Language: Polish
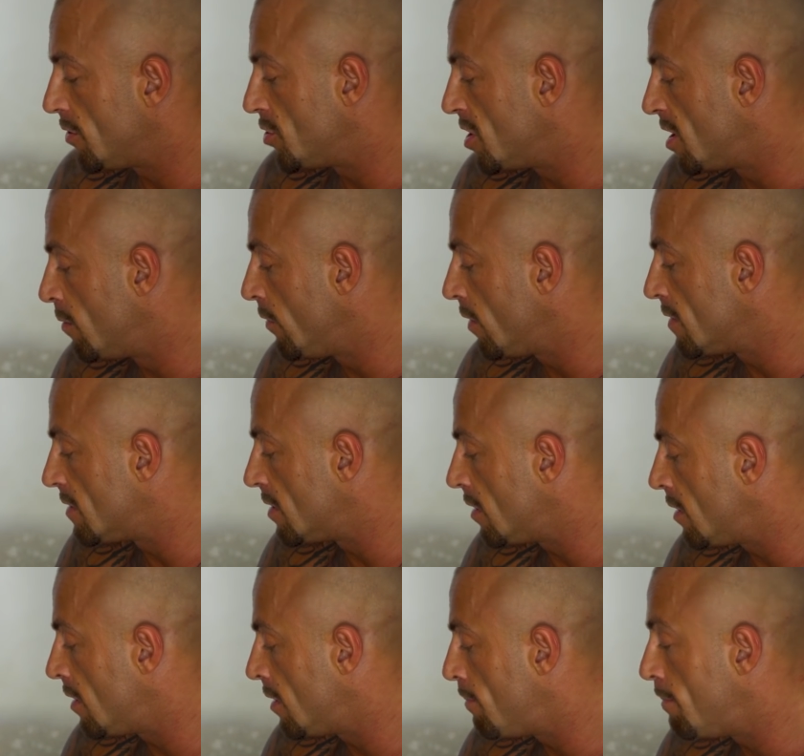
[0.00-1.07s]
Szczerze mówiąc,
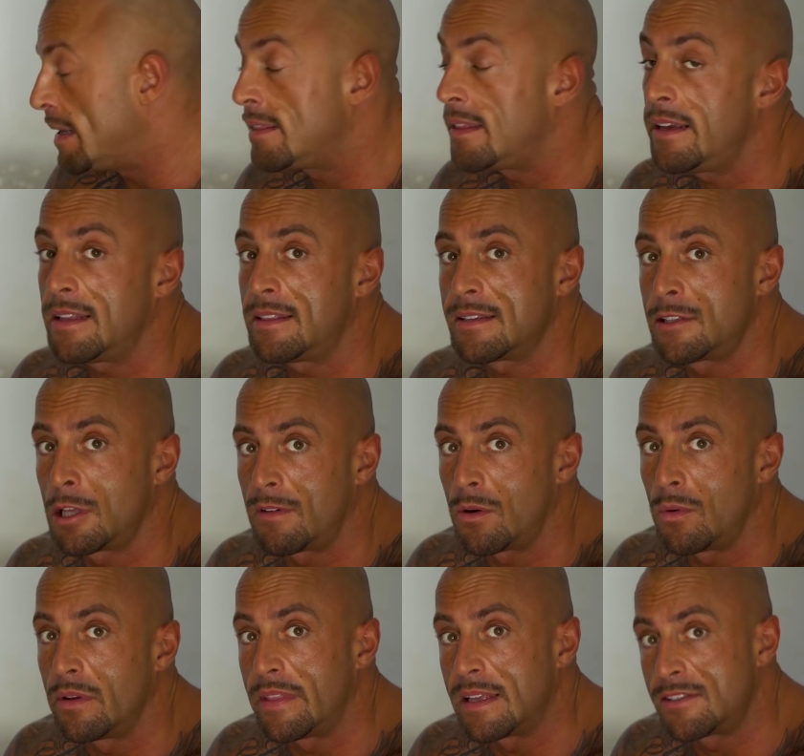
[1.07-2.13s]
będę je
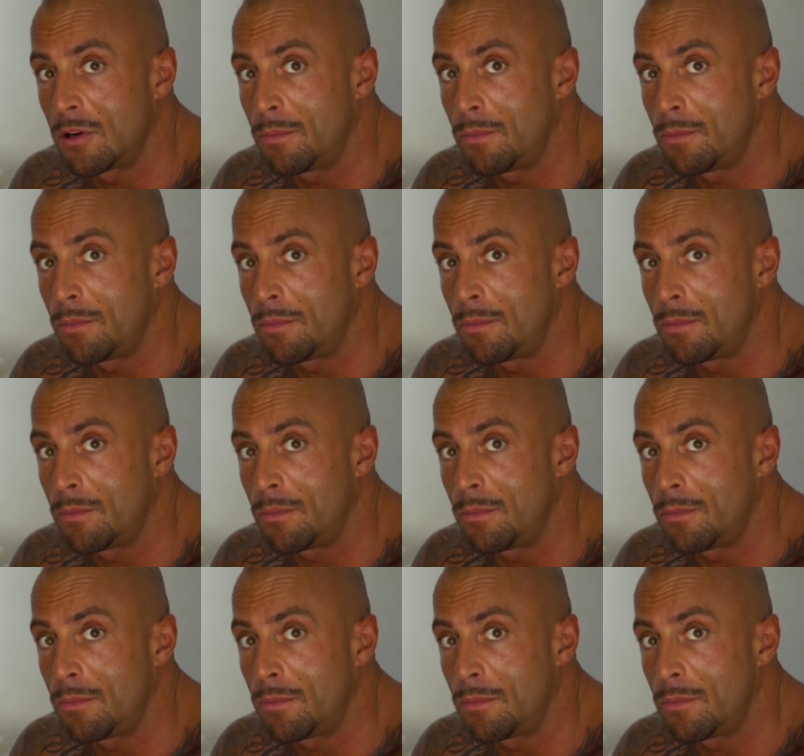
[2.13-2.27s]
testował na